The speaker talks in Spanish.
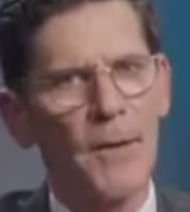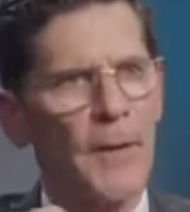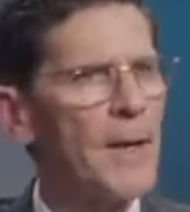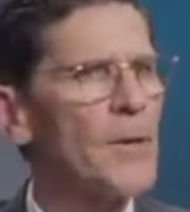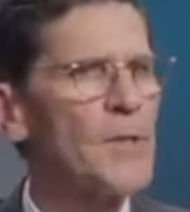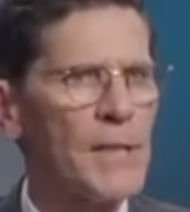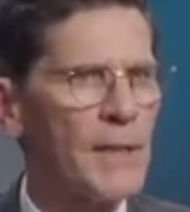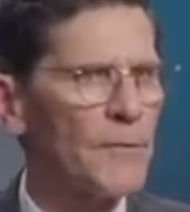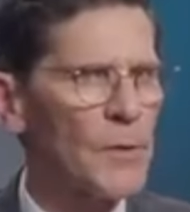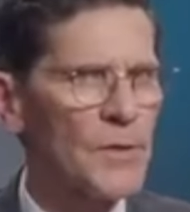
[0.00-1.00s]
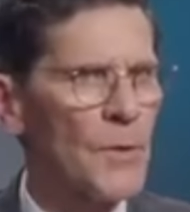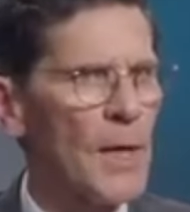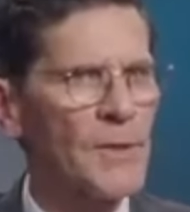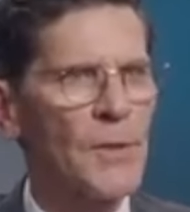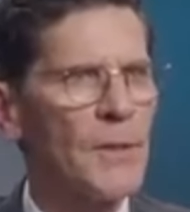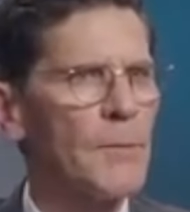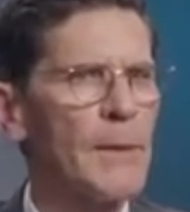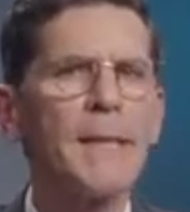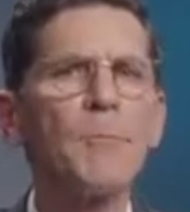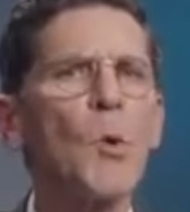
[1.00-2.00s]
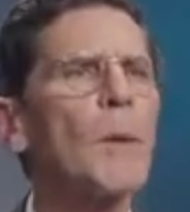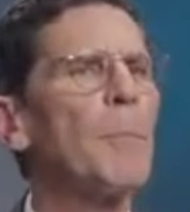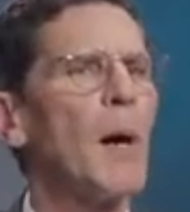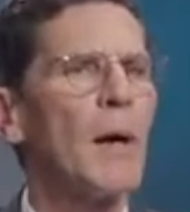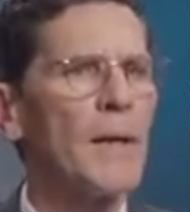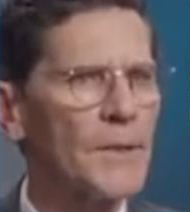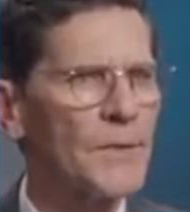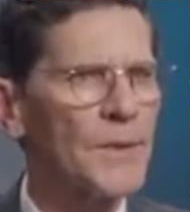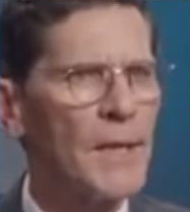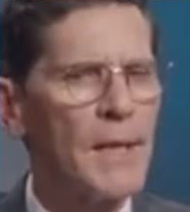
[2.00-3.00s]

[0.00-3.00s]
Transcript: Necesitamos una mejor infraestructura energética.